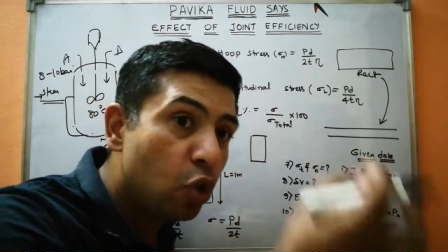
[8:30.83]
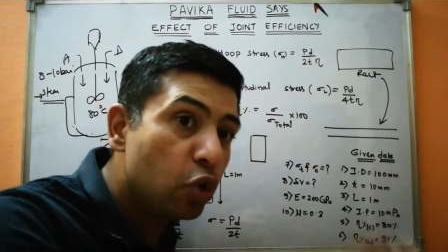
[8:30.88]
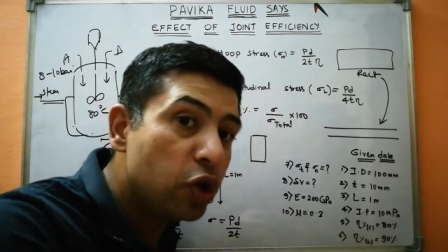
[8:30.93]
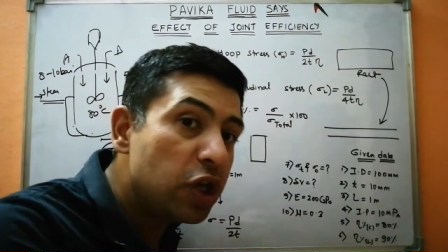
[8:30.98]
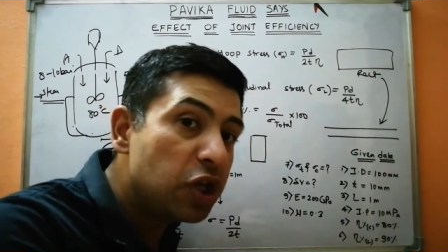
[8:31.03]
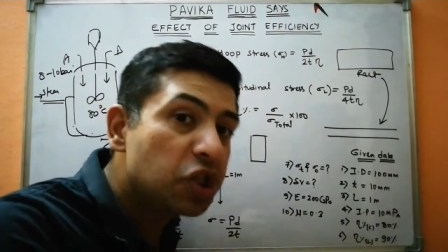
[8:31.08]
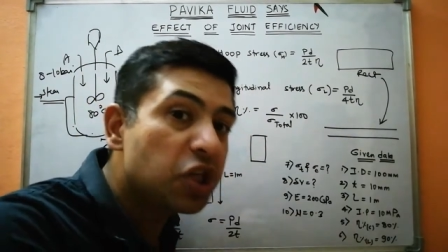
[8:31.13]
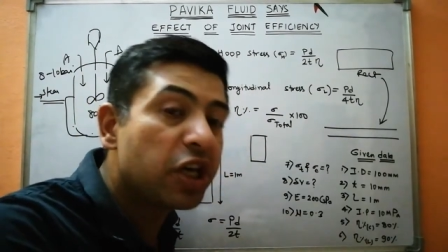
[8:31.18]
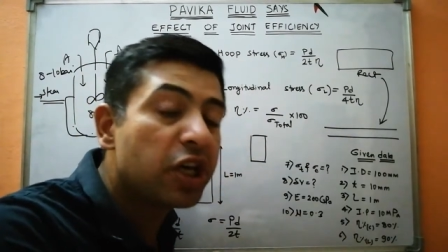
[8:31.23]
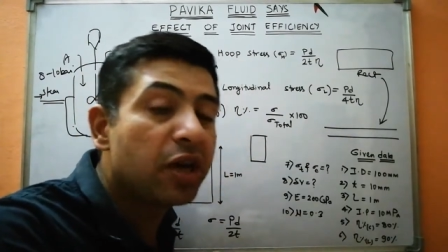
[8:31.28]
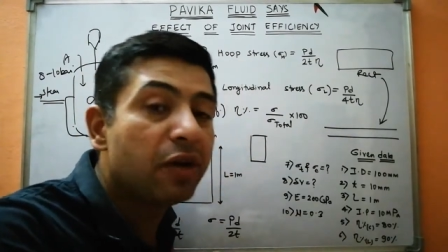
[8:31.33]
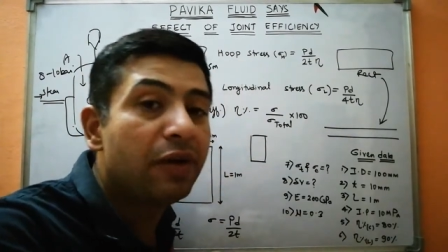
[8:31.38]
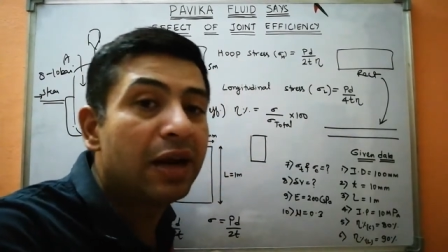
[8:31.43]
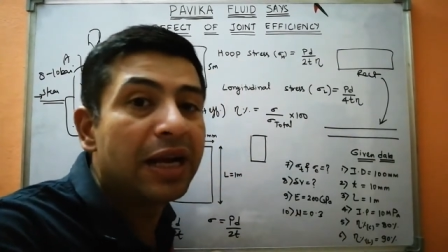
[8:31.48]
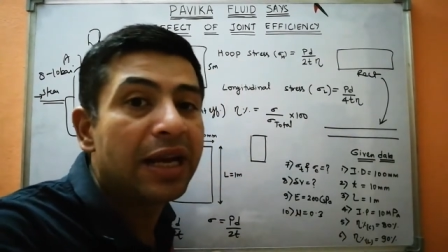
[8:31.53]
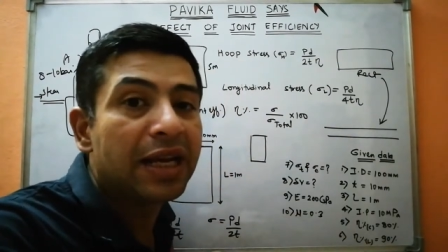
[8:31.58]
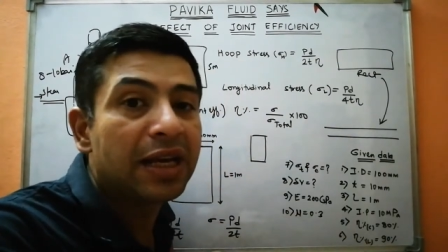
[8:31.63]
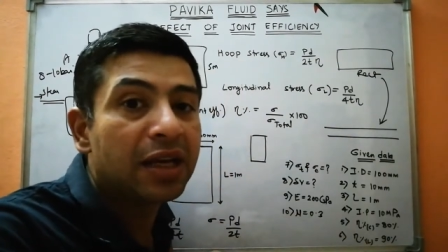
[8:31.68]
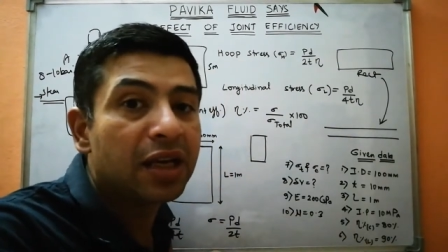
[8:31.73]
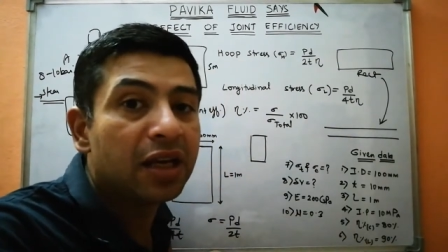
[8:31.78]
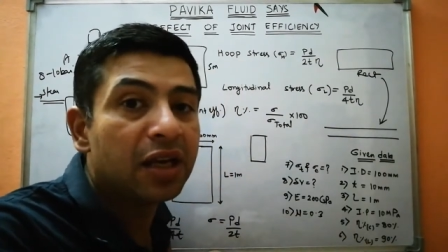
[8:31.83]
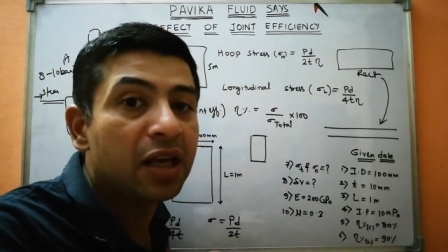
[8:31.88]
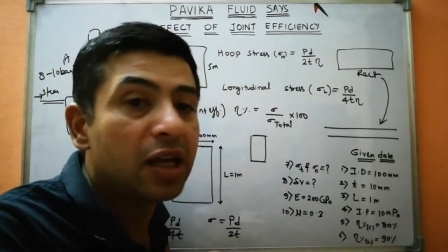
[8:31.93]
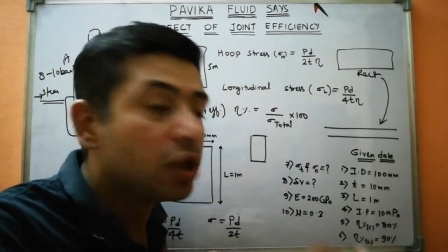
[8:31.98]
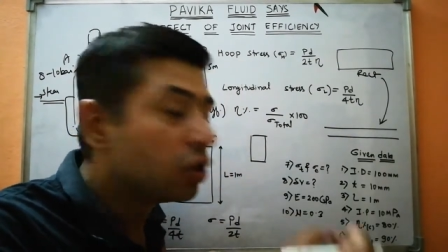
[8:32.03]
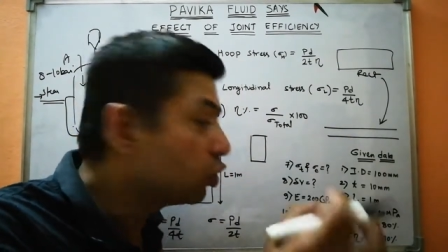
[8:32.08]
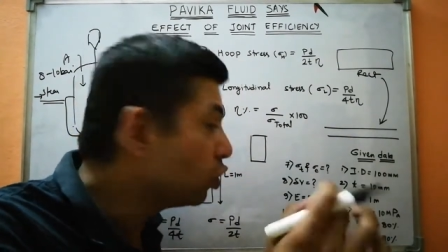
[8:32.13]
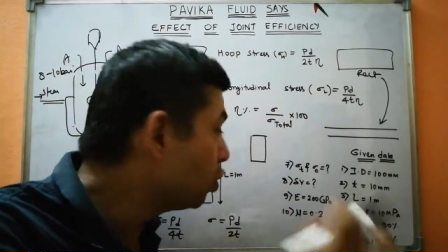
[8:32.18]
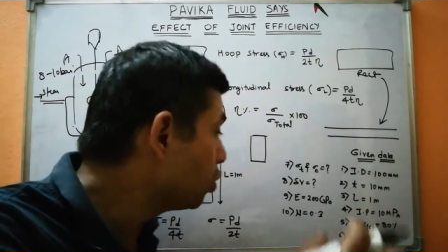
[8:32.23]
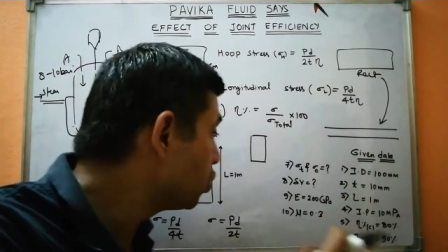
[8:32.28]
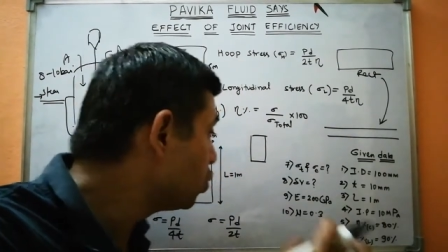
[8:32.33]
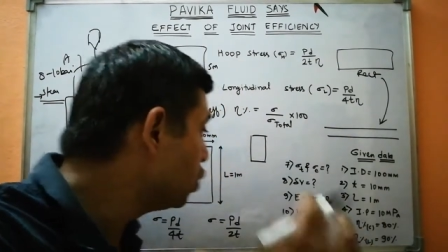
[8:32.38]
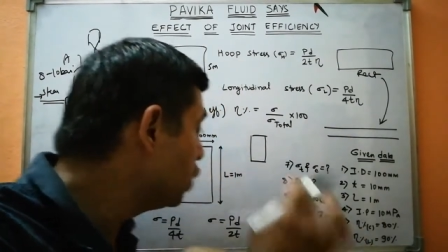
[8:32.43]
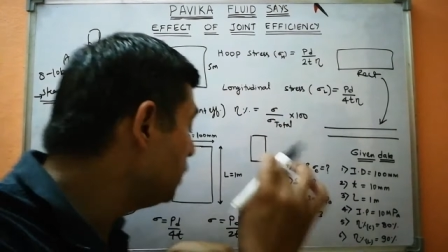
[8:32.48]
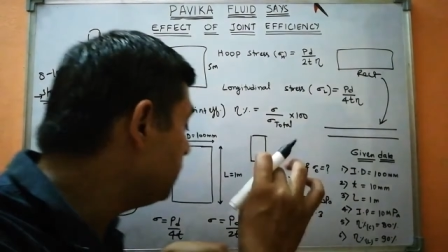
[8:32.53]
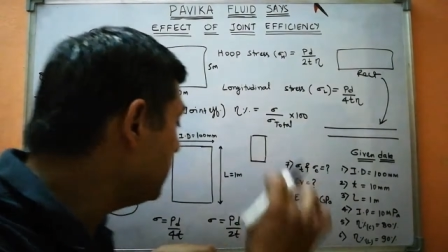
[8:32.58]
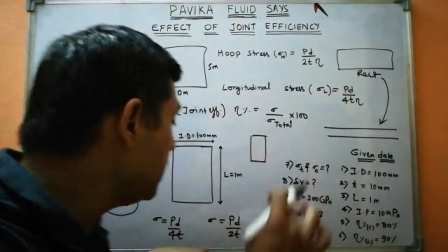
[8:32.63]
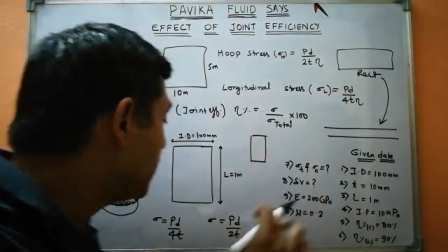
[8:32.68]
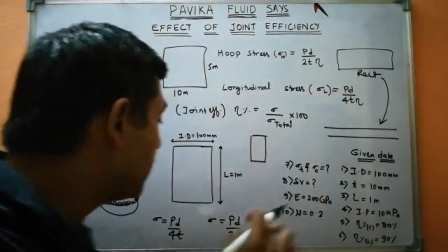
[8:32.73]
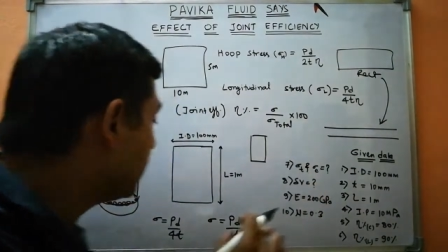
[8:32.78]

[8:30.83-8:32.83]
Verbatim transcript: होनी चाहिए वेल्डिंग की तो कोई भी